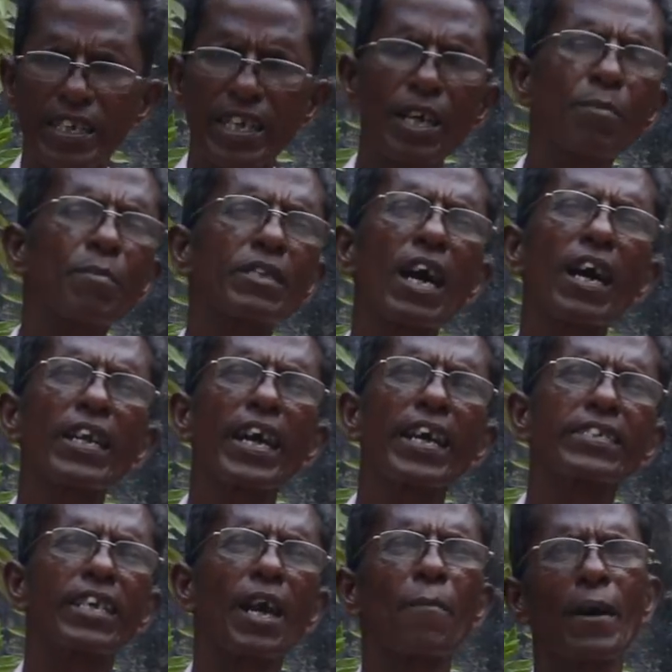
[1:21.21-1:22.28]
எறும்பு தானே
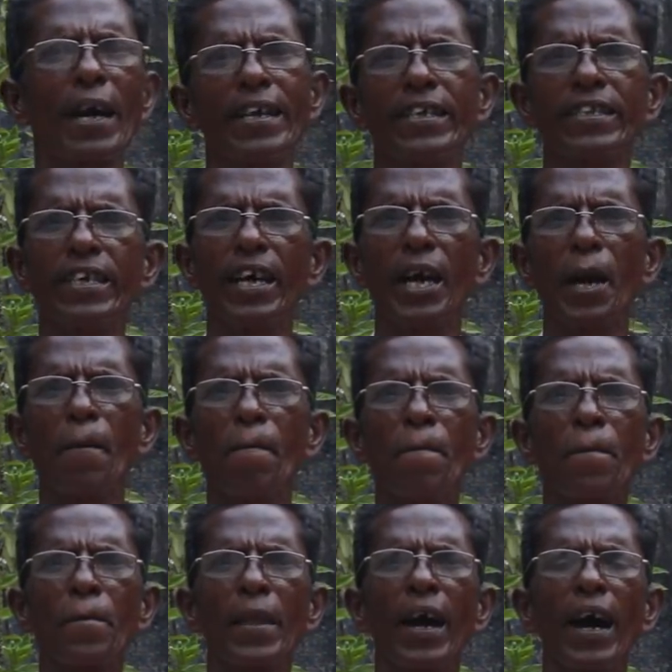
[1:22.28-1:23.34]
எஸ்கேப் ஆகிடுது
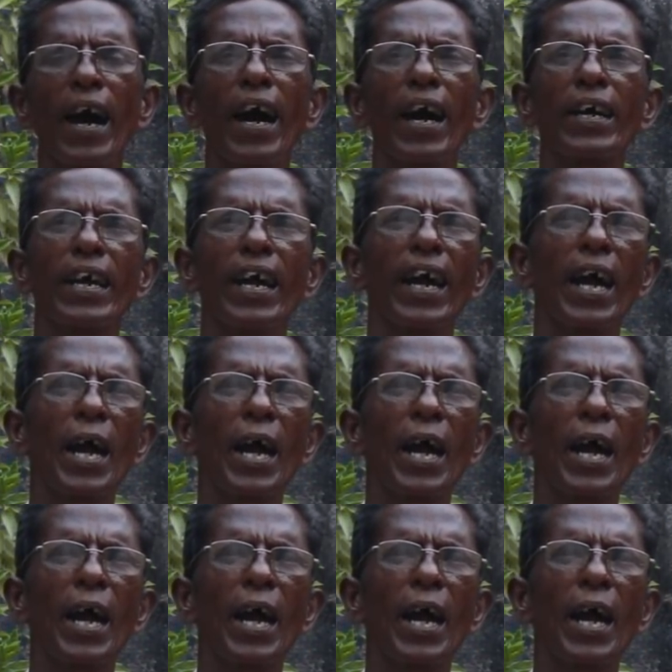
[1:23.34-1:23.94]
ஆக